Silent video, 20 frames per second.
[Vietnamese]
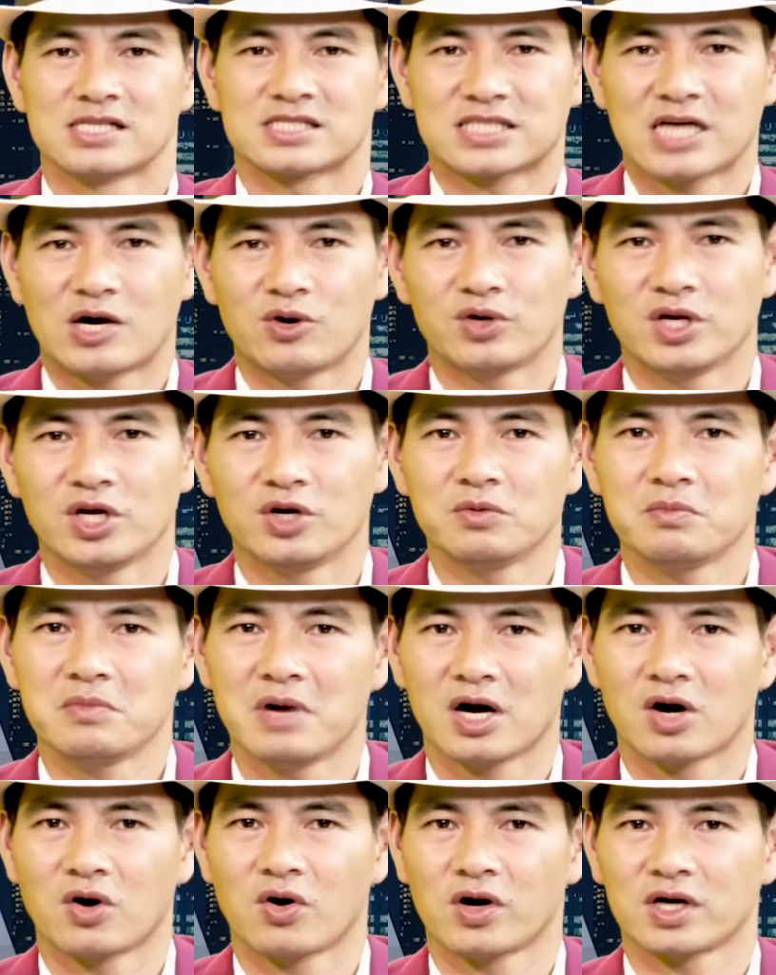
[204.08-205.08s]
lần sau nếu
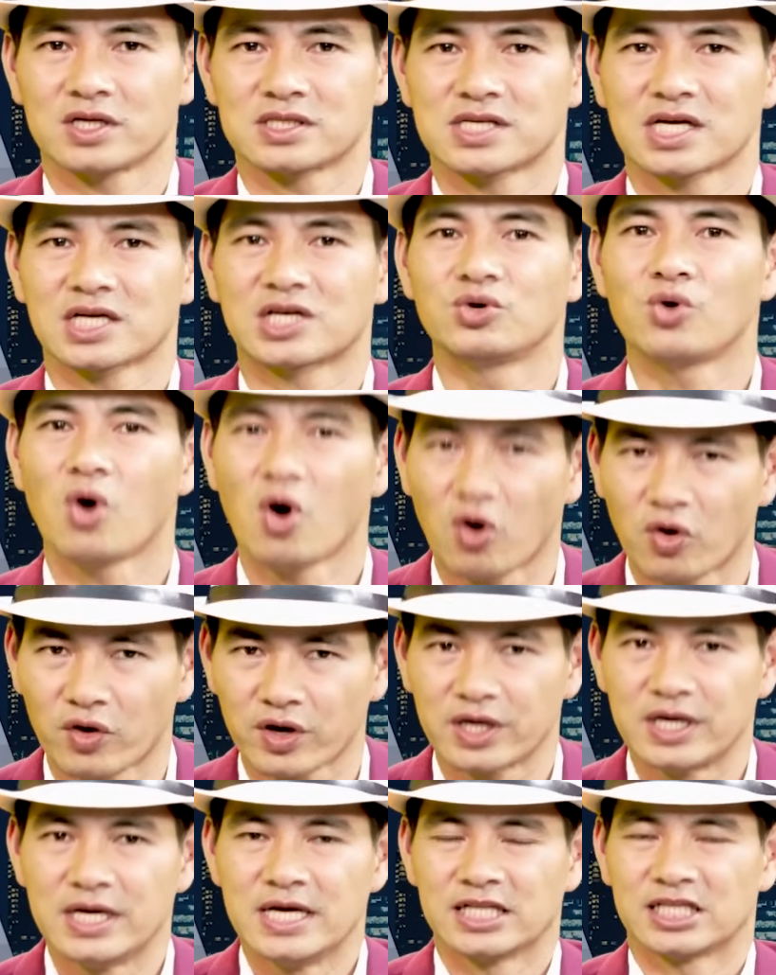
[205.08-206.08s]
mà gọi xe cứu hộ
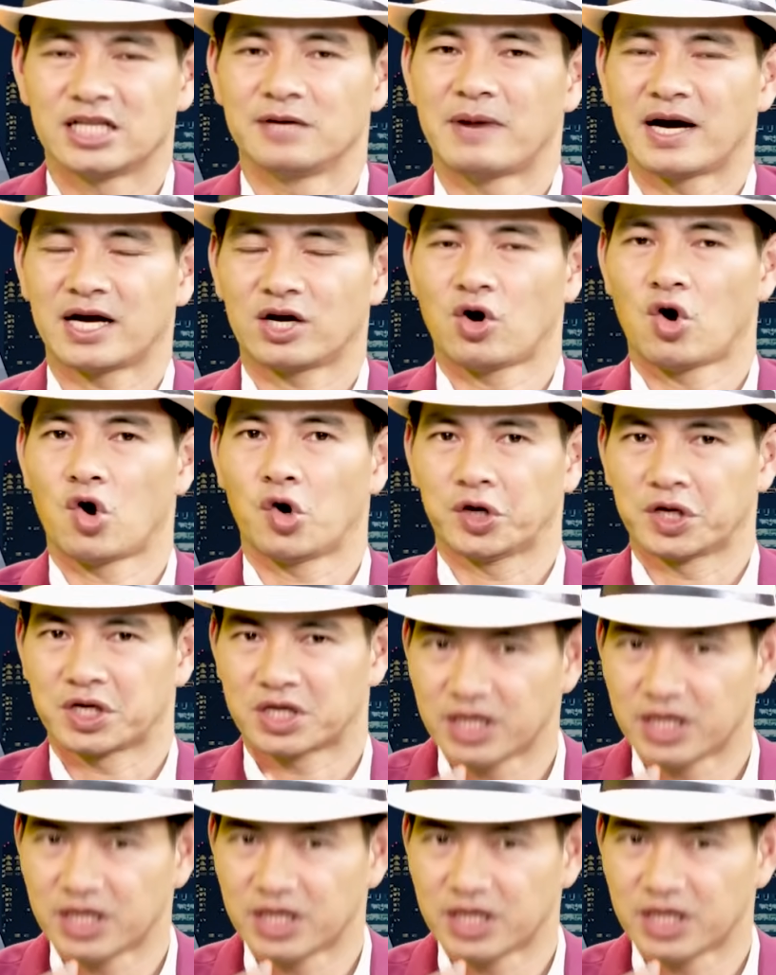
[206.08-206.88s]
ấy, vâng. thì bạn hỏi